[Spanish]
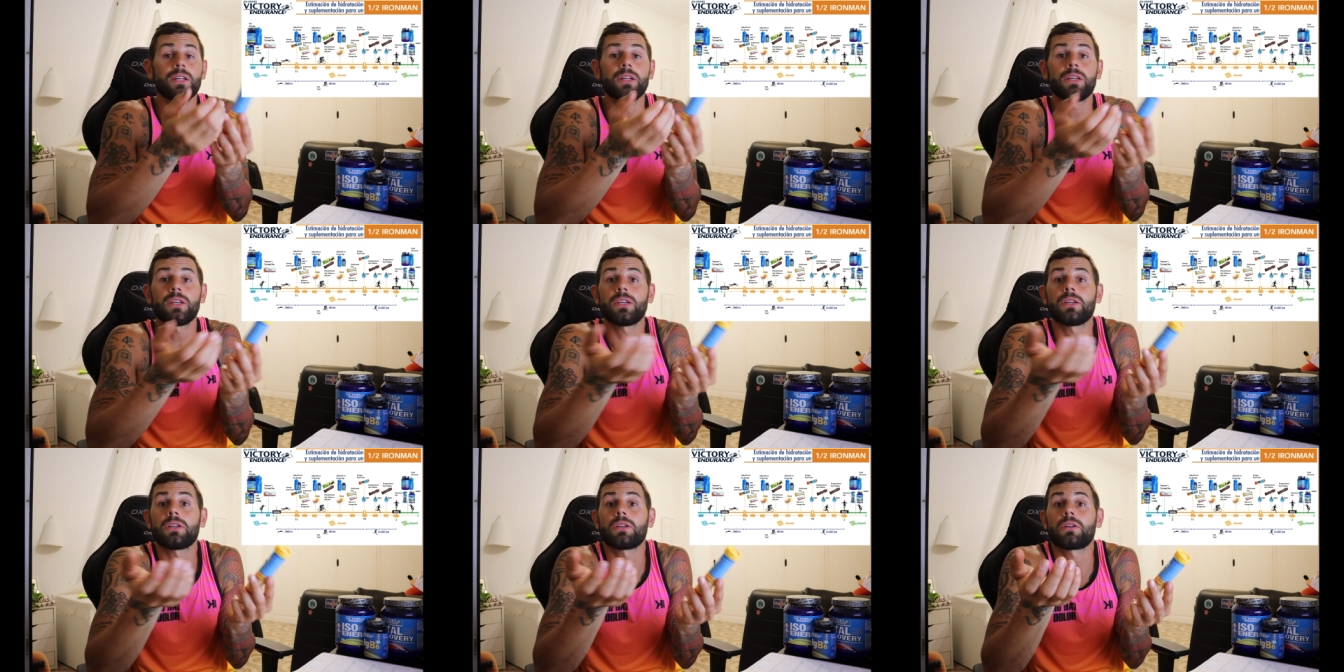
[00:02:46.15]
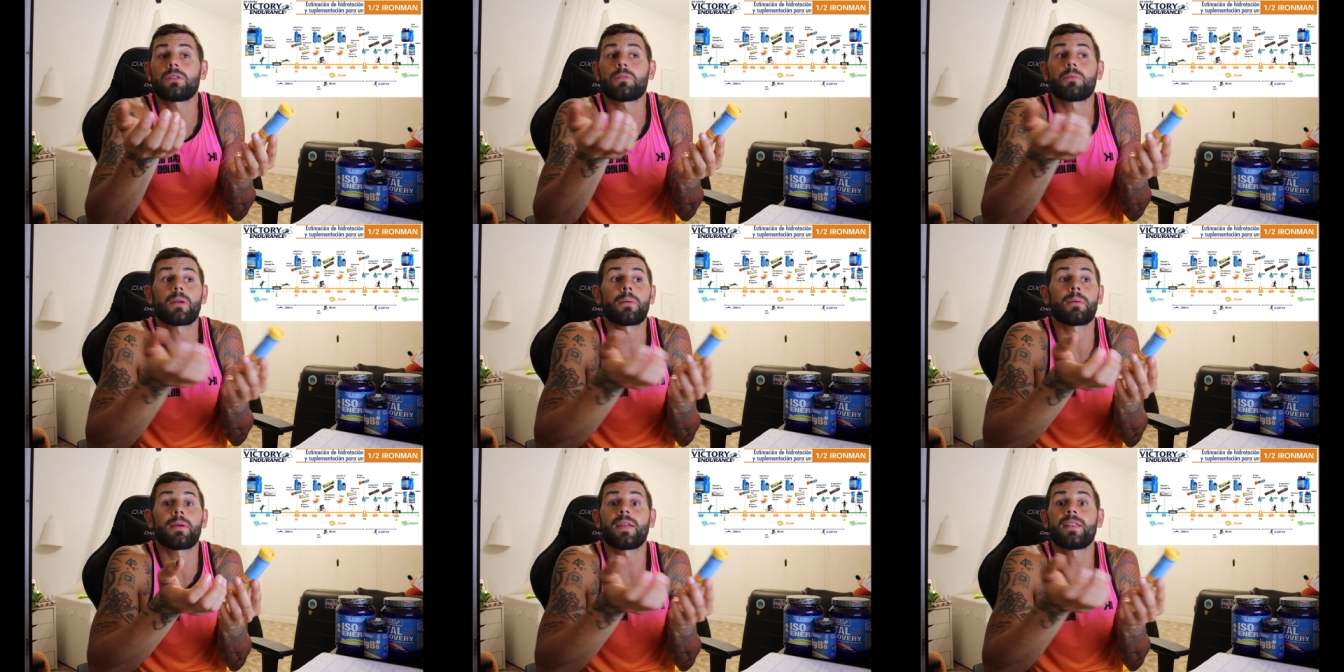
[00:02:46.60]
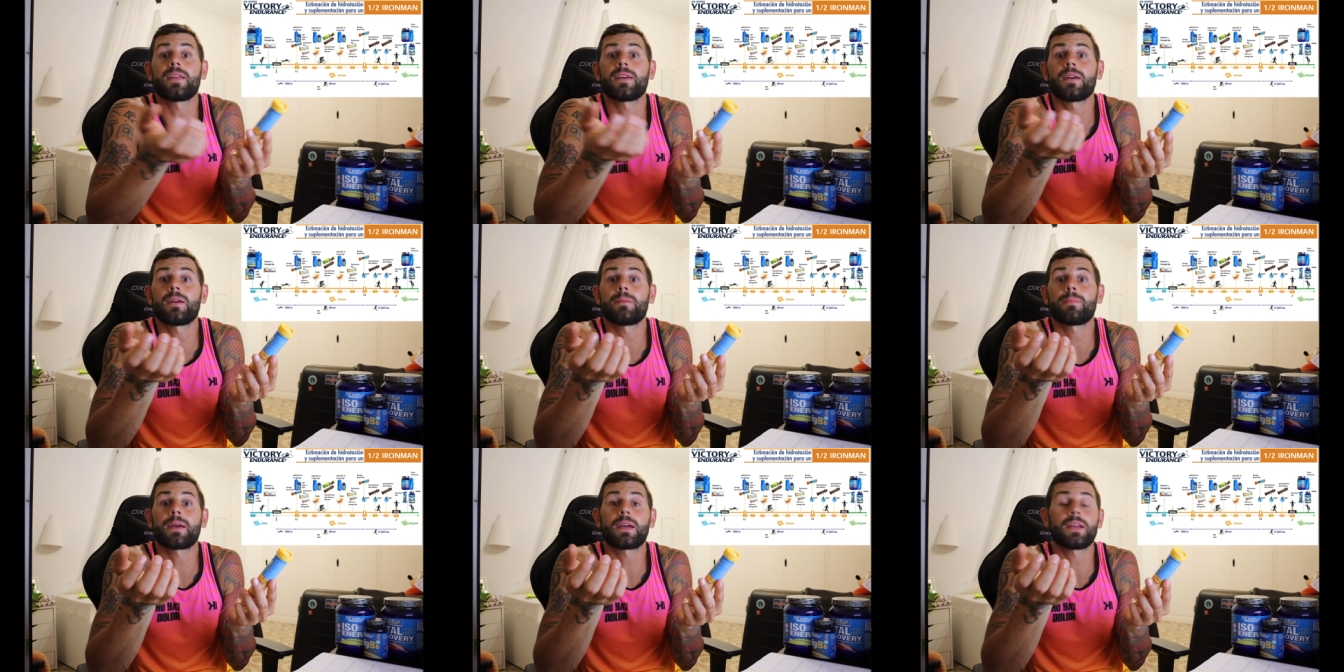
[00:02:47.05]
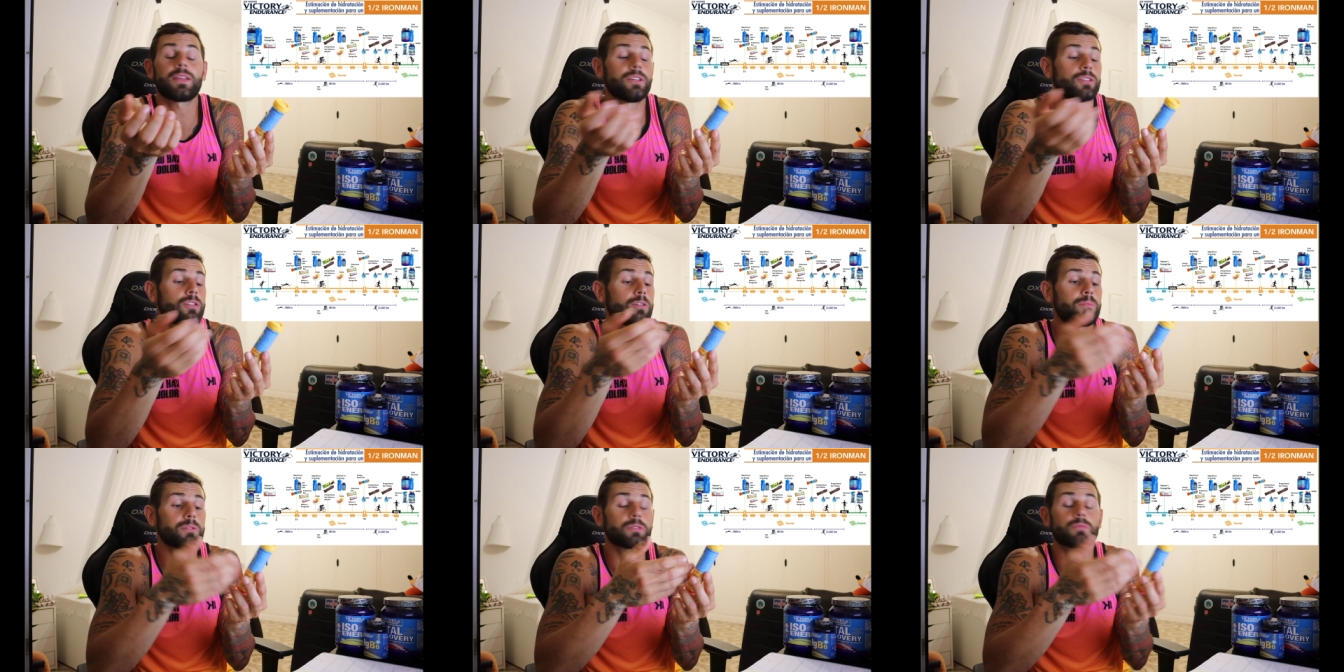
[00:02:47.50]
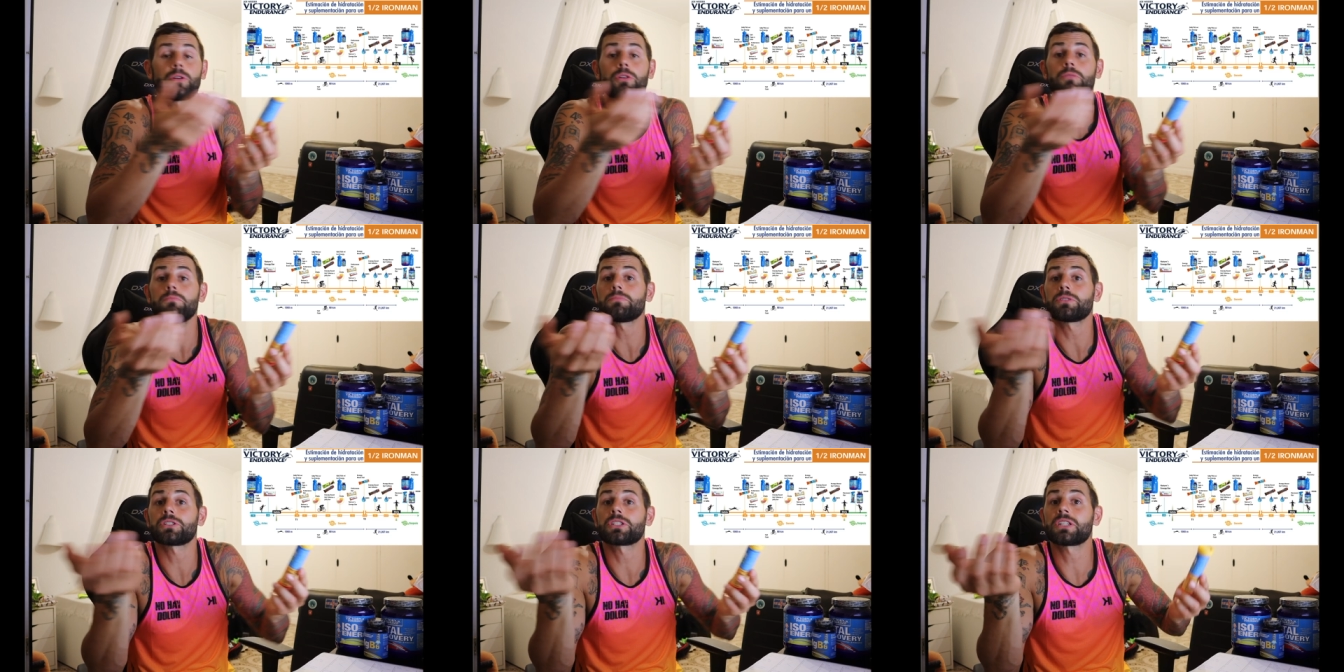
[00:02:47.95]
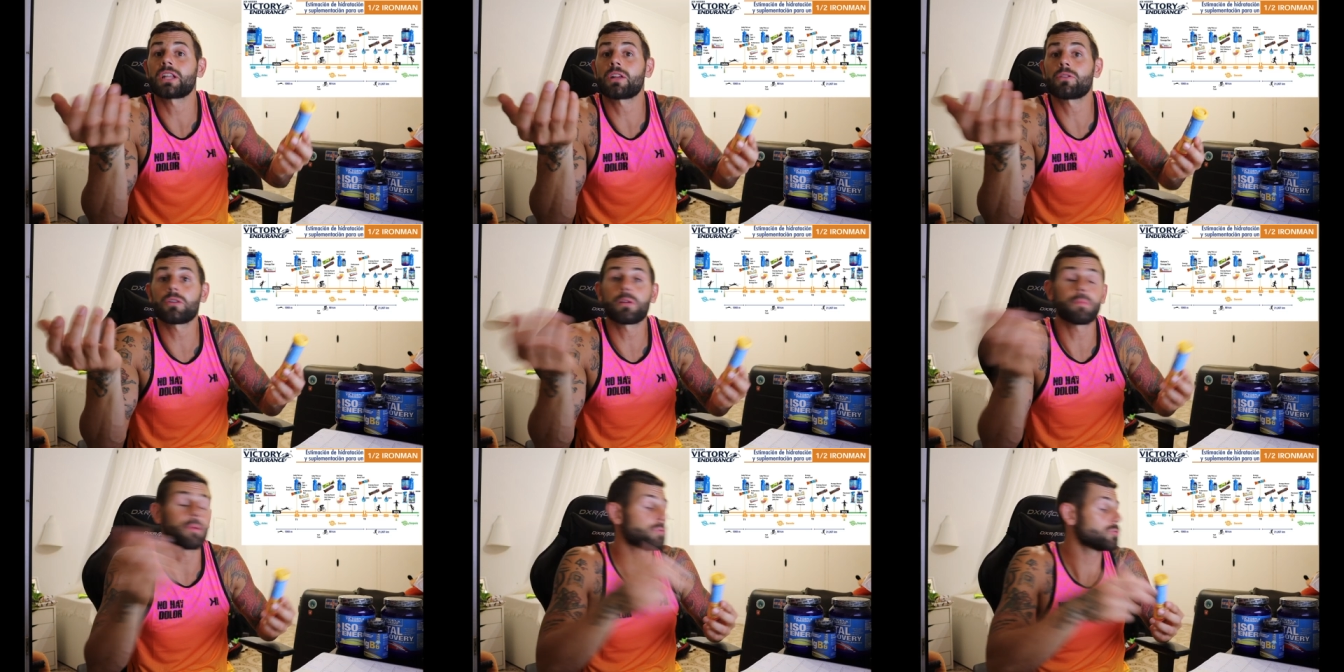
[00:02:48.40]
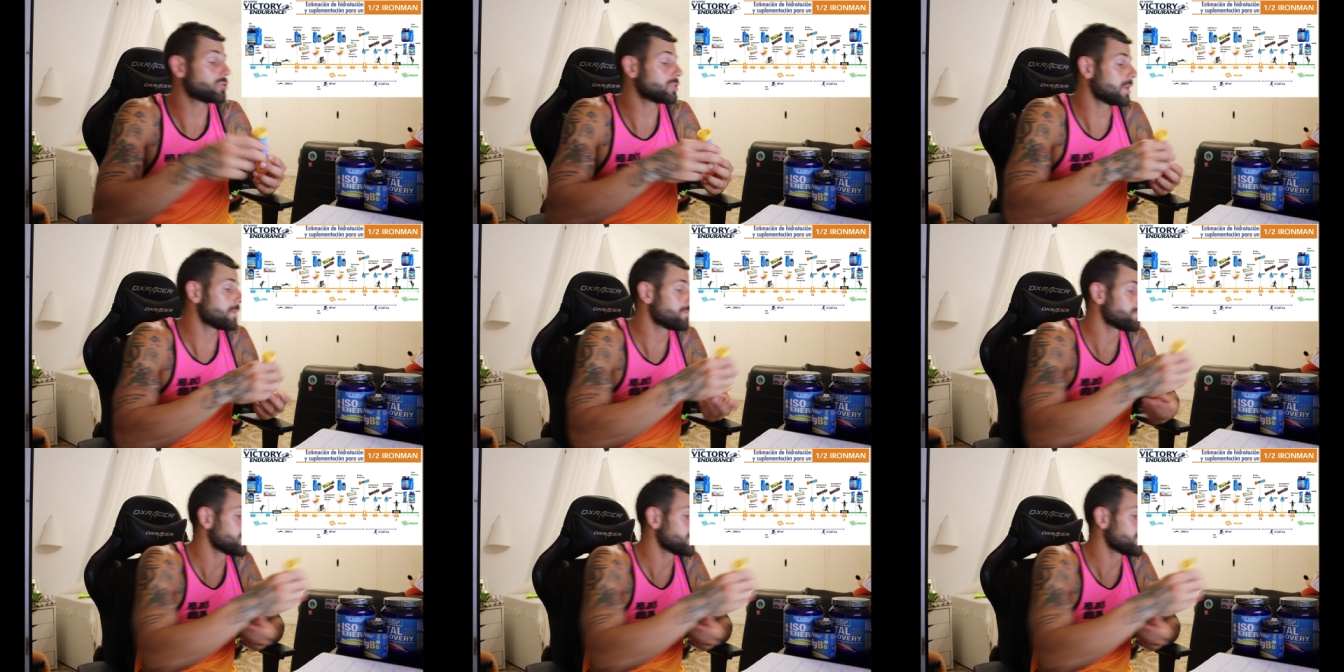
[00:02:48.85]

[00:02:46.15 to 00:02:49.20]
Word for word: y como la había de pequeñito, pues bueno, pues es algo que me gusta.